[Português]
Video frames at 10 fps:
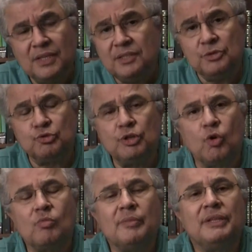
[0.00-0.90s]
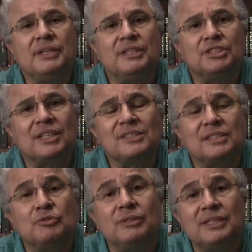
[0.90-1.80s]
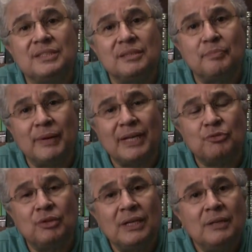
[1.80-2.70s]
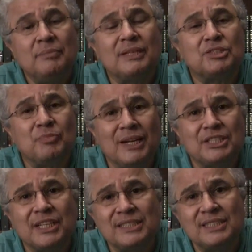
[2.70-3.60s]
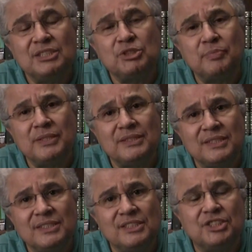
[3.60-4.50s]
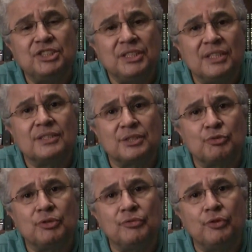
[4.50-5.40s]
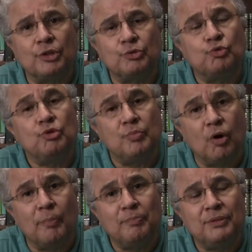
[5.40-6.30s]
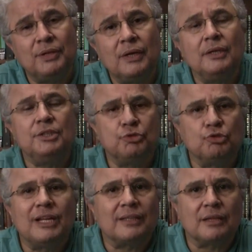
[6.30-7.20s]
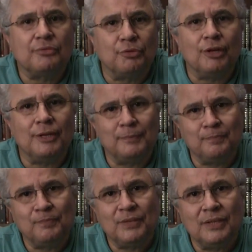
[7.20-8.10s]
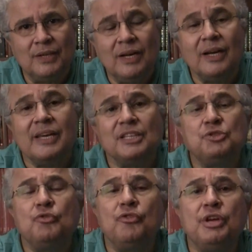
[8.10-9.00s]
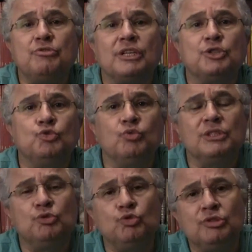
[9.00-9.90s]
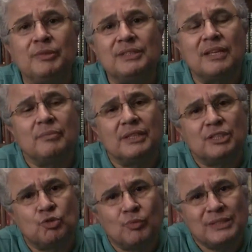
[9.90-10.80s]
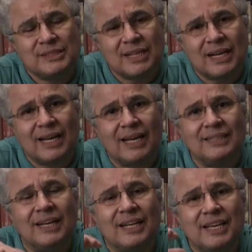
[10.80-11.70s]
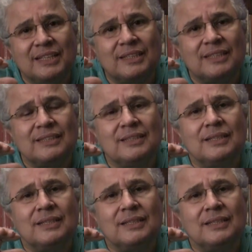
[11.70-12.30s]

Isso, de alguma maneira, está sendo antecipado pelas mais recentes pesquisas de intenção de voto do IBOP e do Datafolha. Aécio veio nas duas últimas semanas numa escalada lenta